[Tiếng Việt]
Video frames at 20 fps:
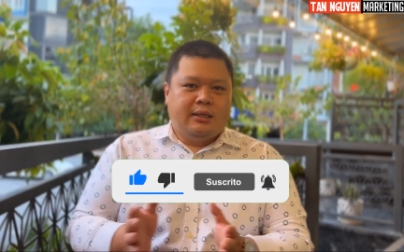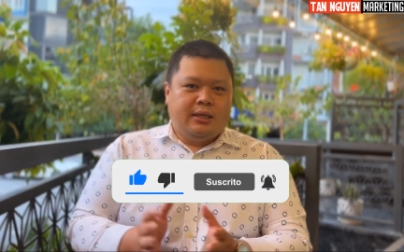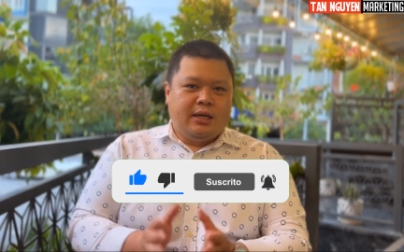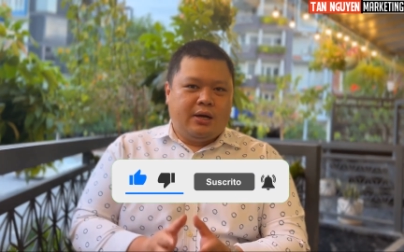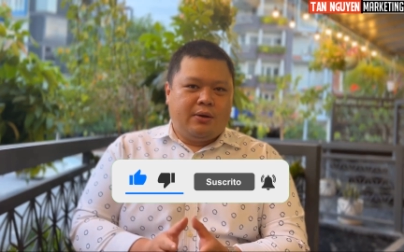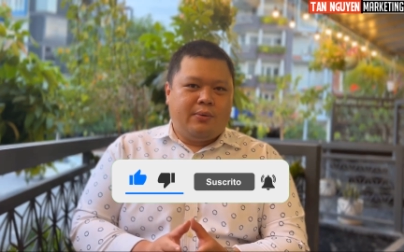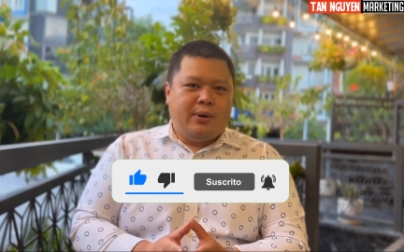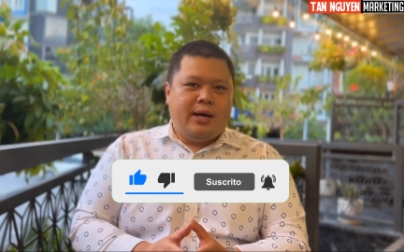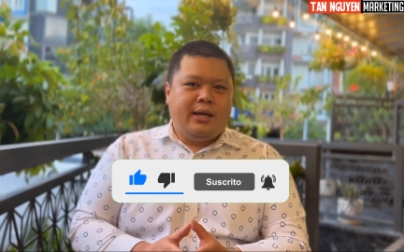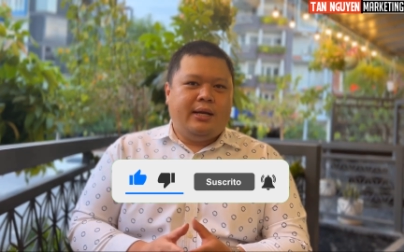
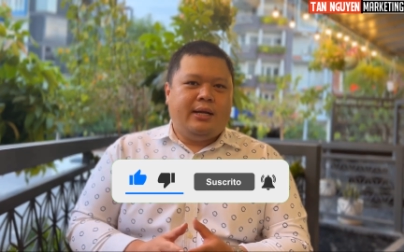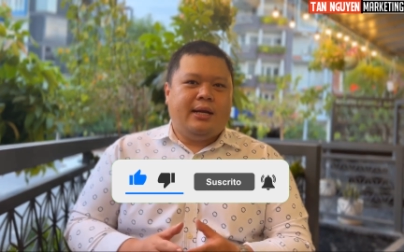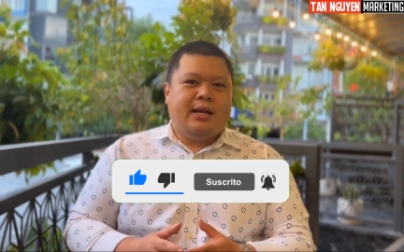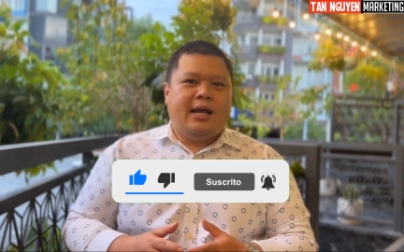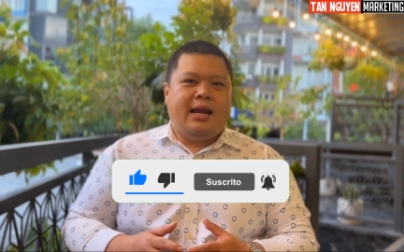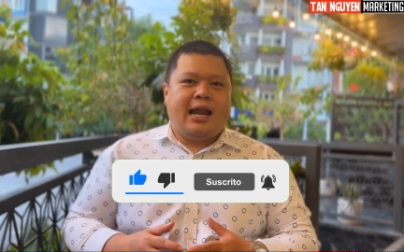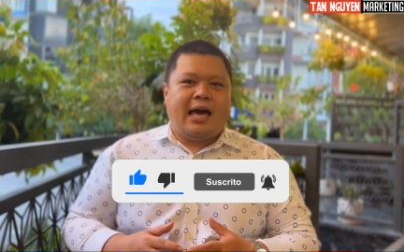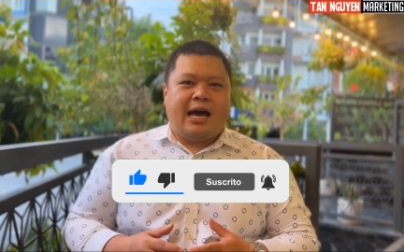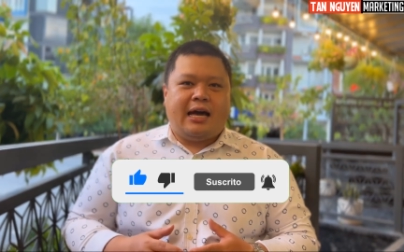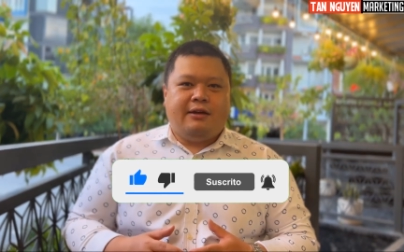đừng quên
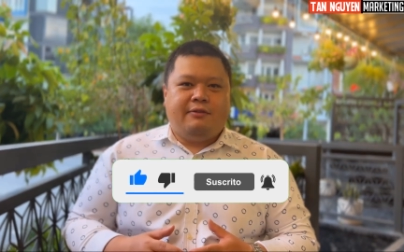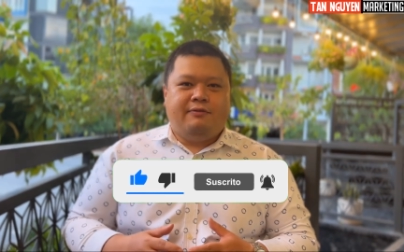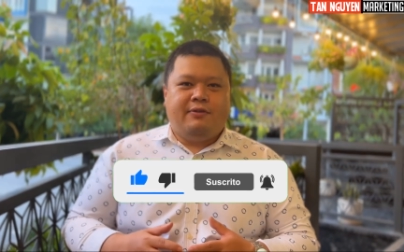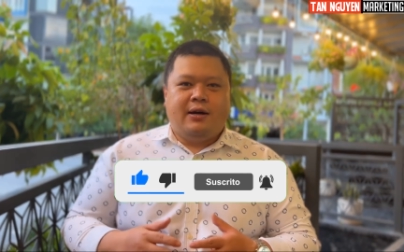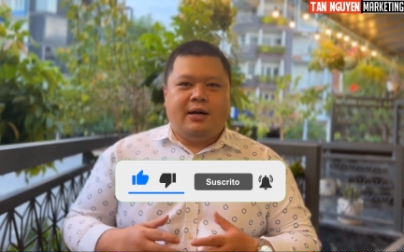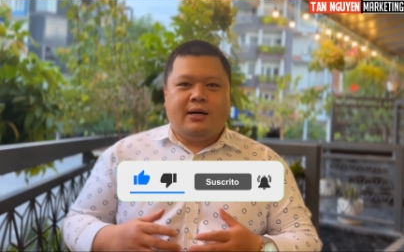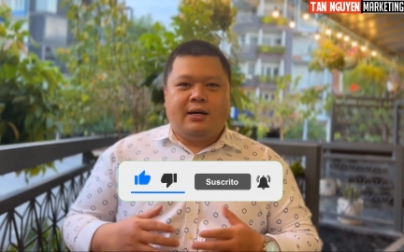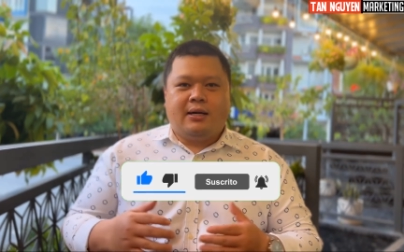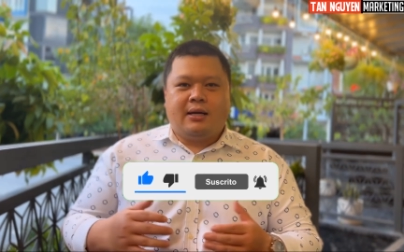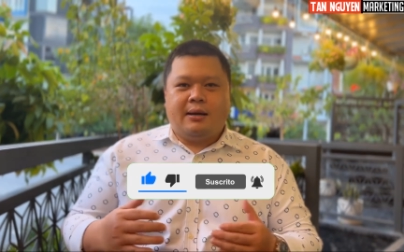để lại
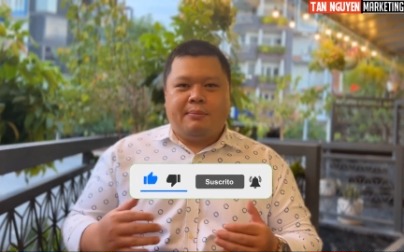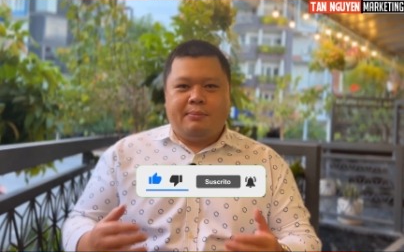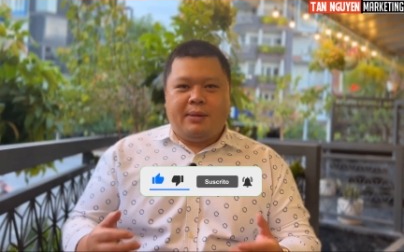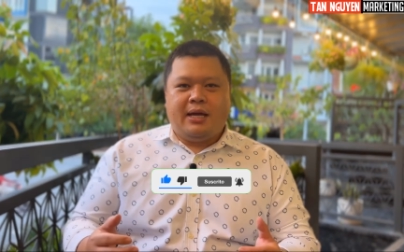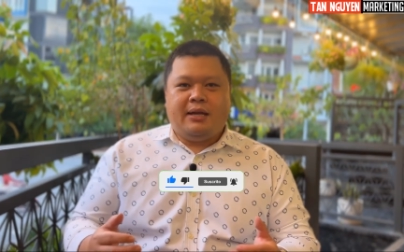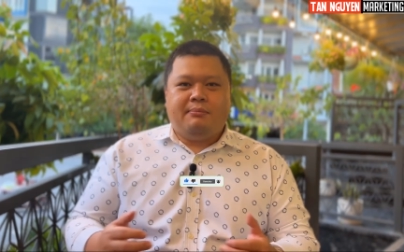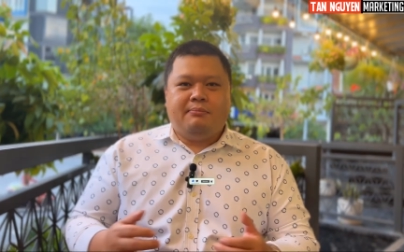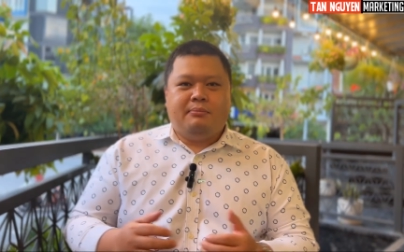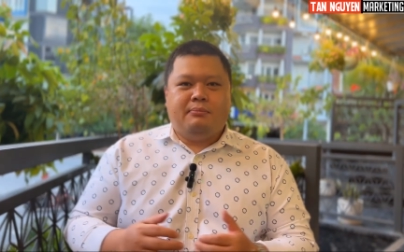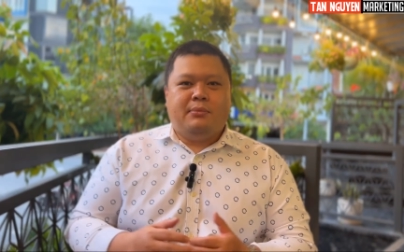phần
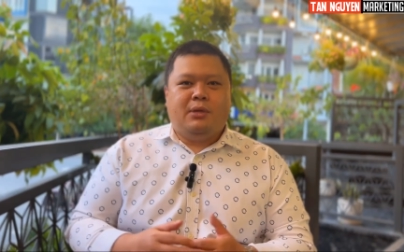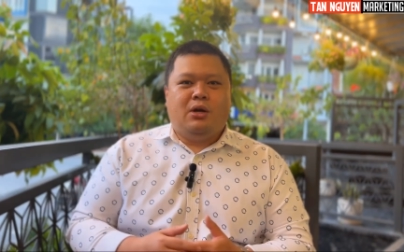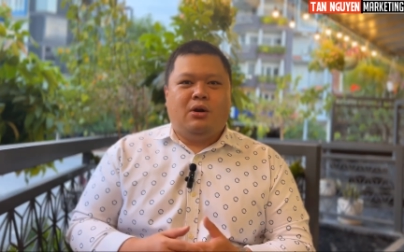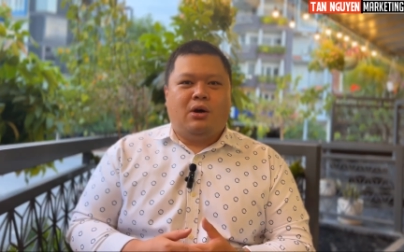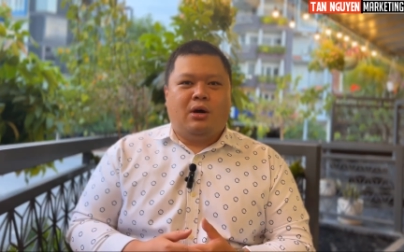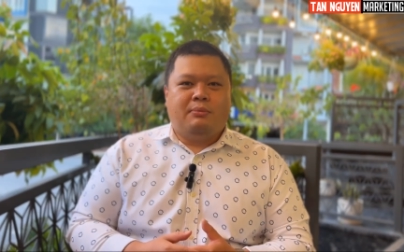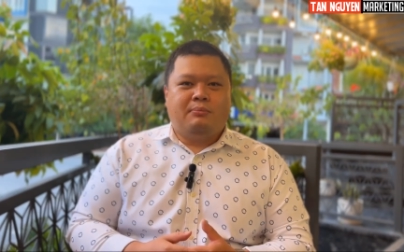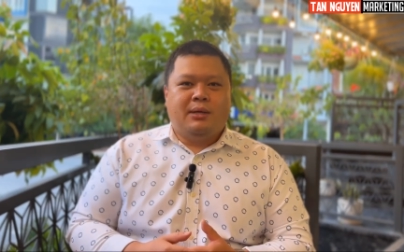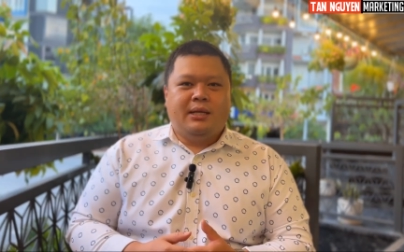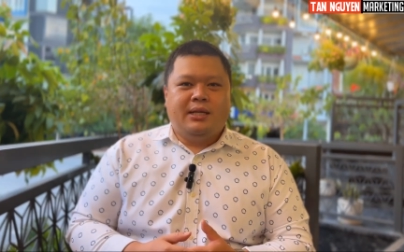comment bình
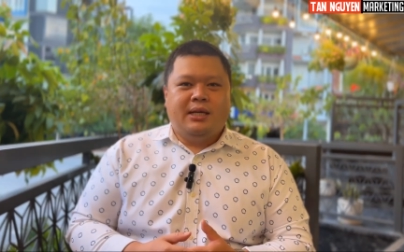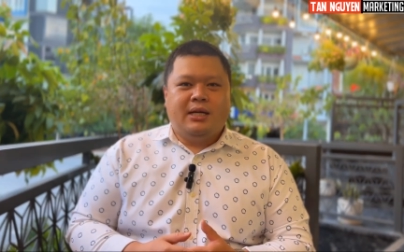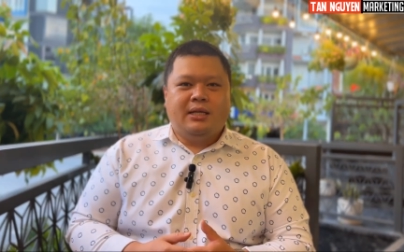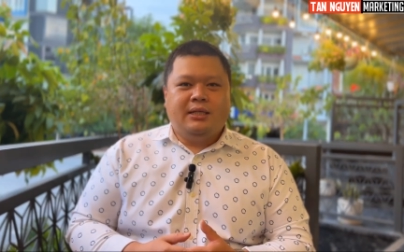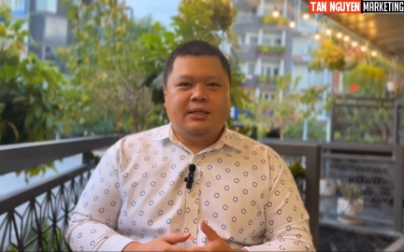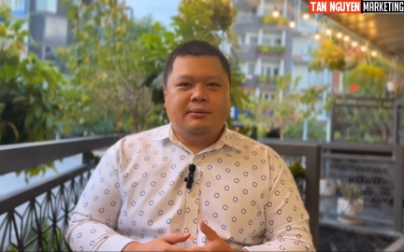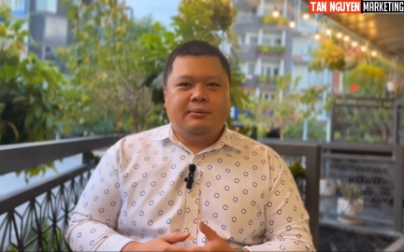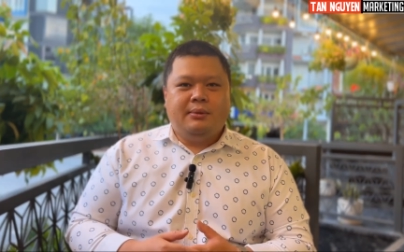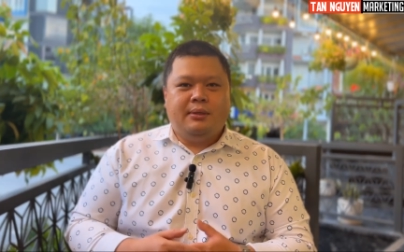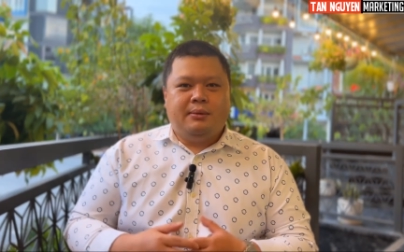luận bên
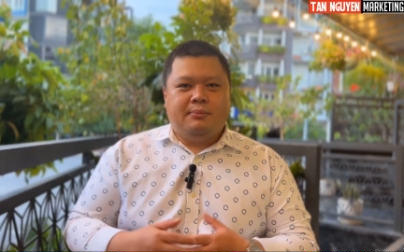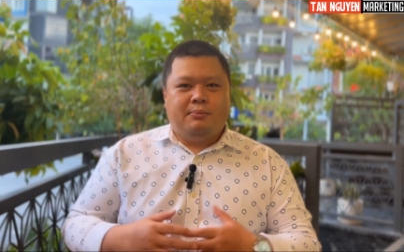dưới